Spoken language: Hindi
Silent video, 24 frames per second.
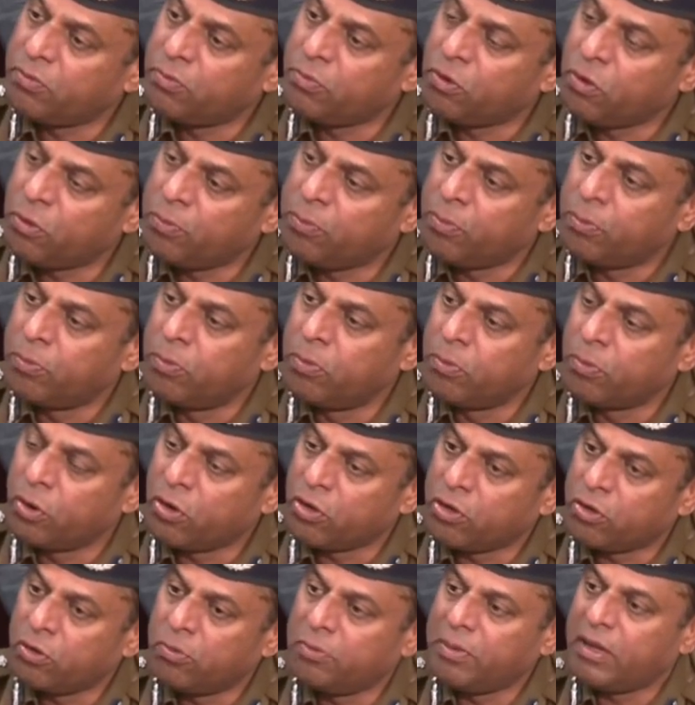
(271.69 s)
वो
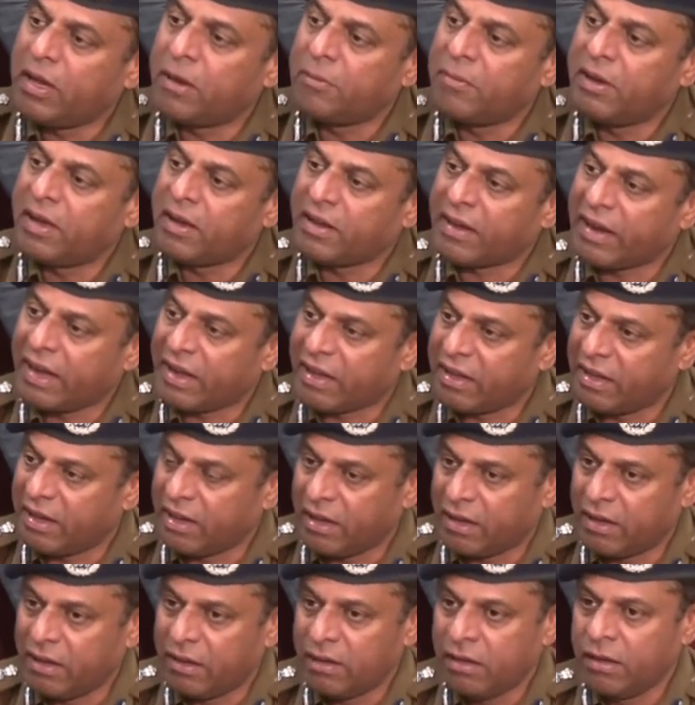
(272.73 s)
मॉड्यूल भी हमने क्रैक किया